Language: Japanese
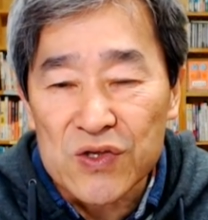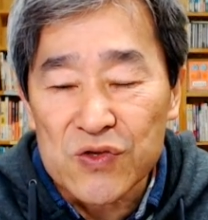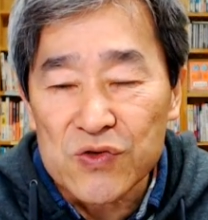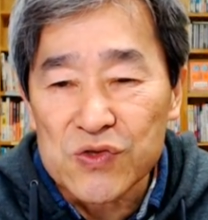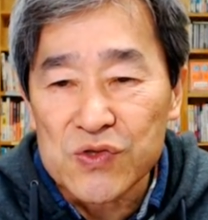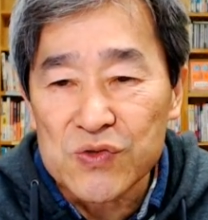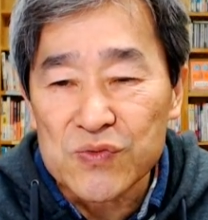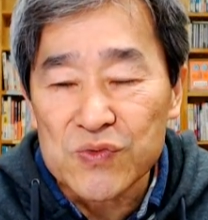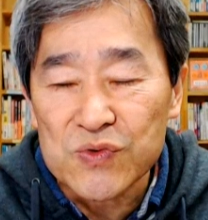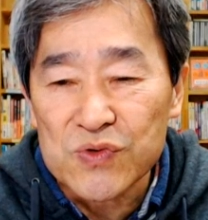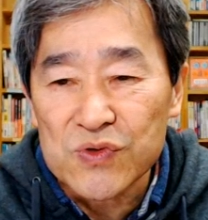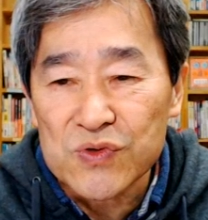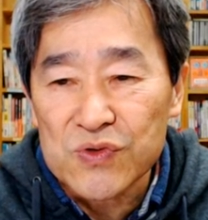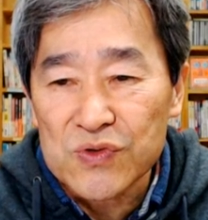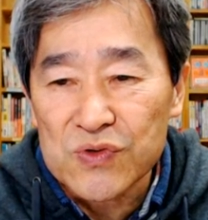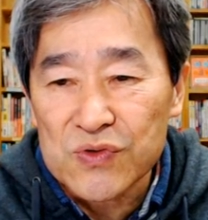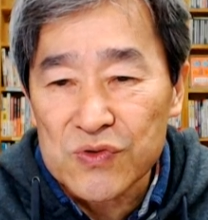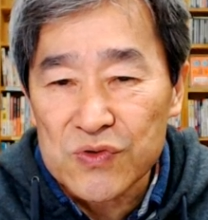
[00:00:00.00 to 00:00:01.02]

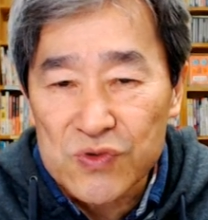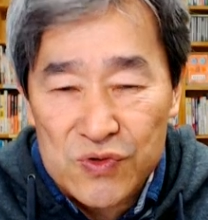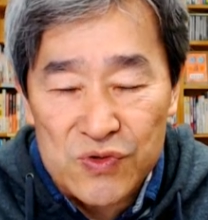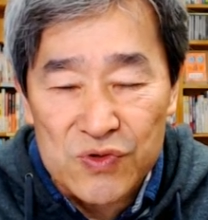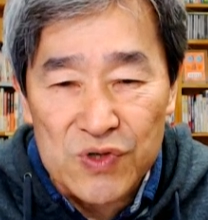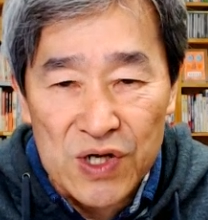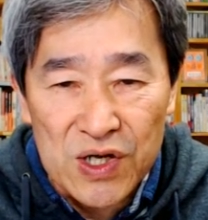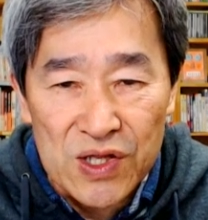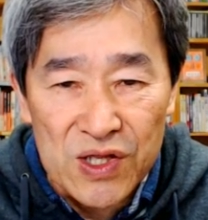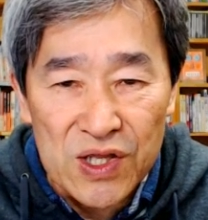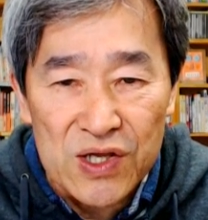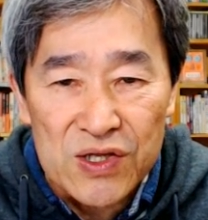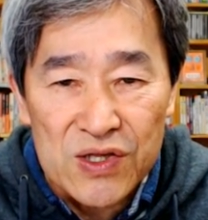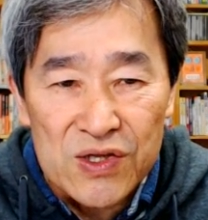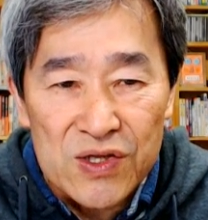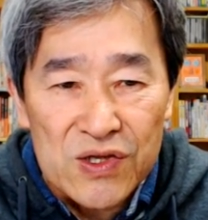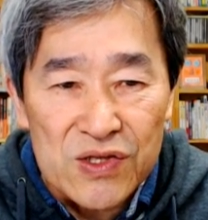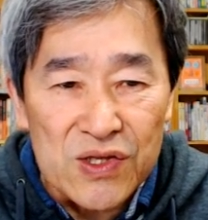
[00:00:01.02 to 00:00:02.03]
YouTube、Google からね。